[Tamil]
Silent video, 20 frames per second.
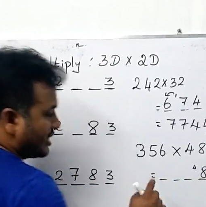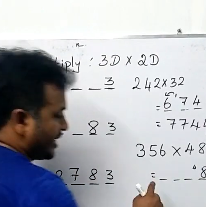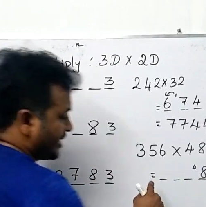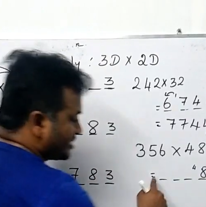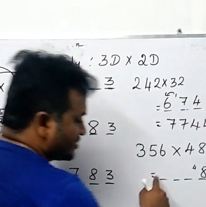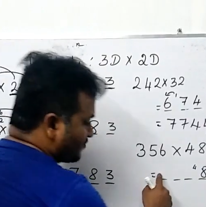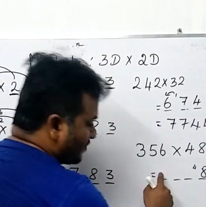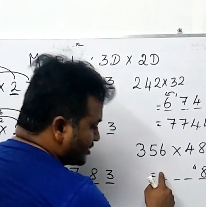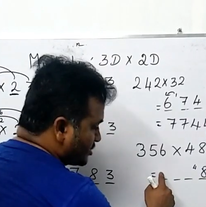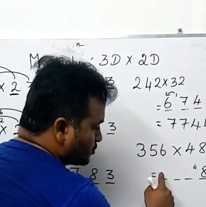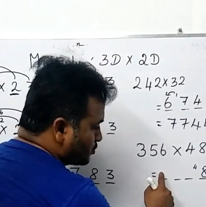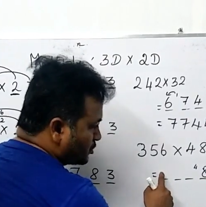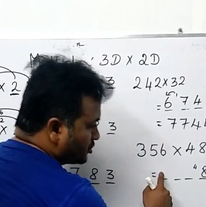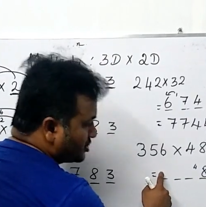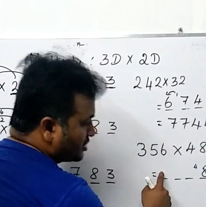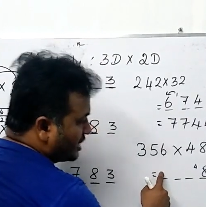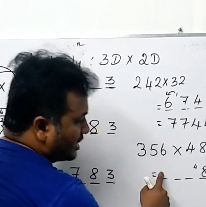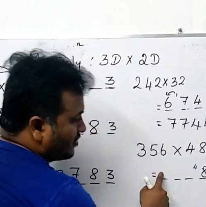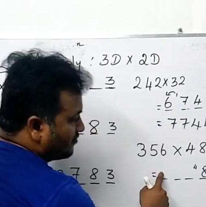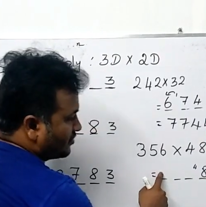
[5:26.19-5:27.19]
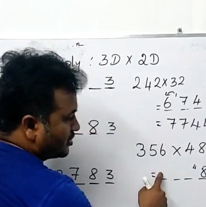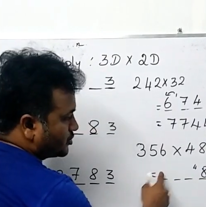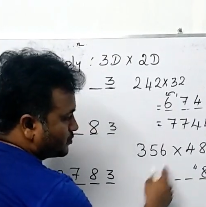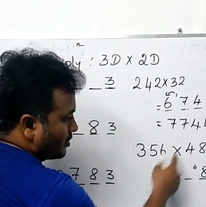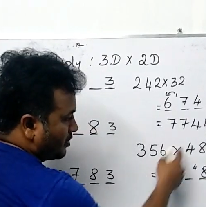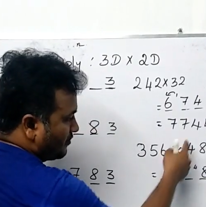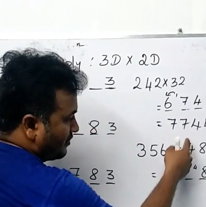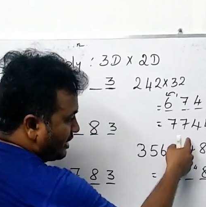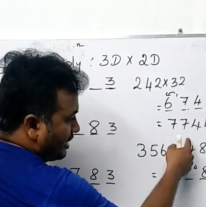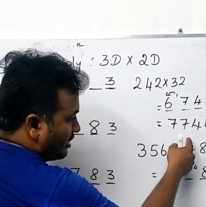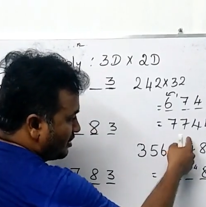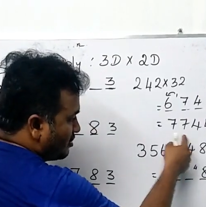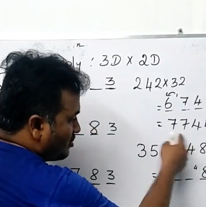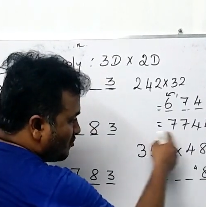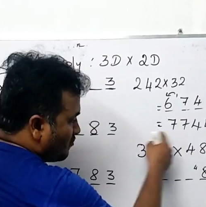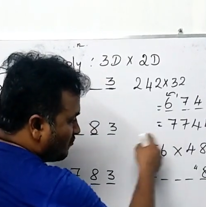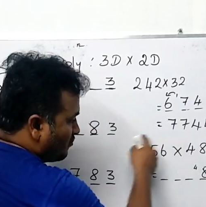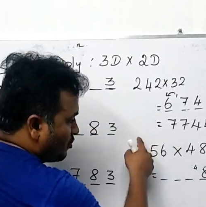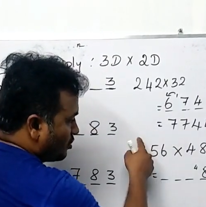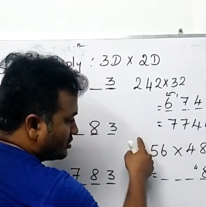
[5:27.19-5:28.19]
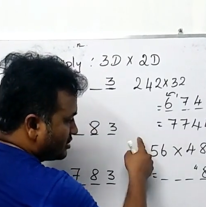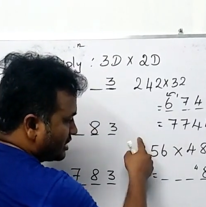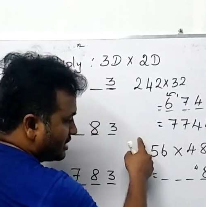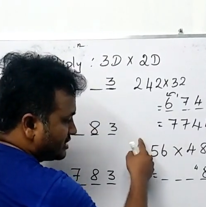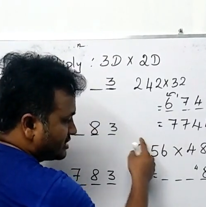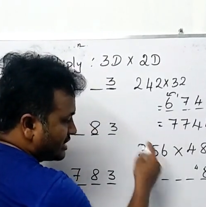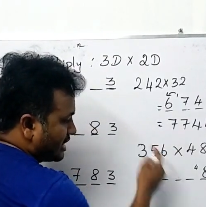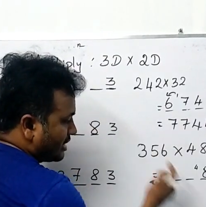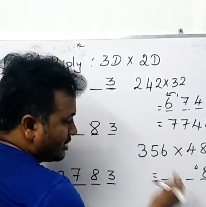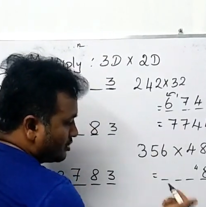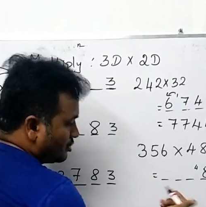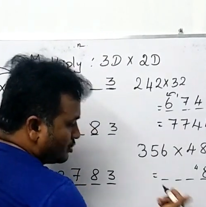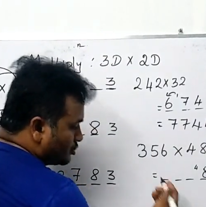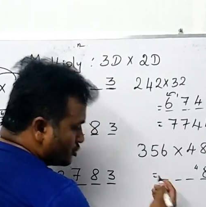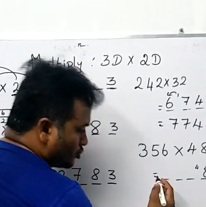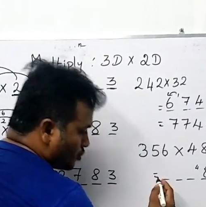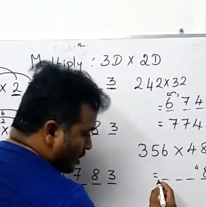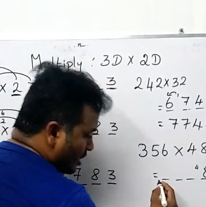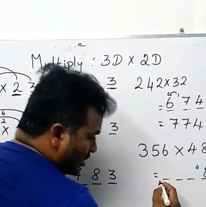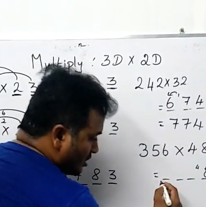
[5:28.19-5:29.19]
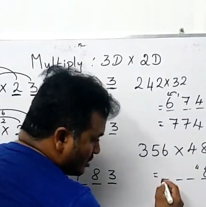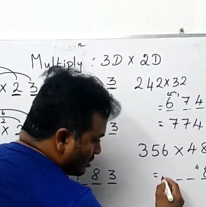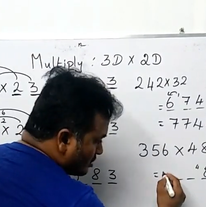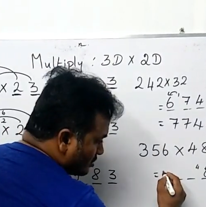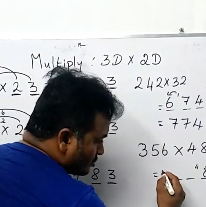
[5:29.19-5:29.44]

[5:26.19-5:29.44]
நெக்ஸ்ட் ஃபர்ஸ்ட் பொசிஷன் என்ன ஃப்ரெண்ட்ஸ் பண்ணுவீங்க ஃபோர் த்ரீ சார் டுவெல்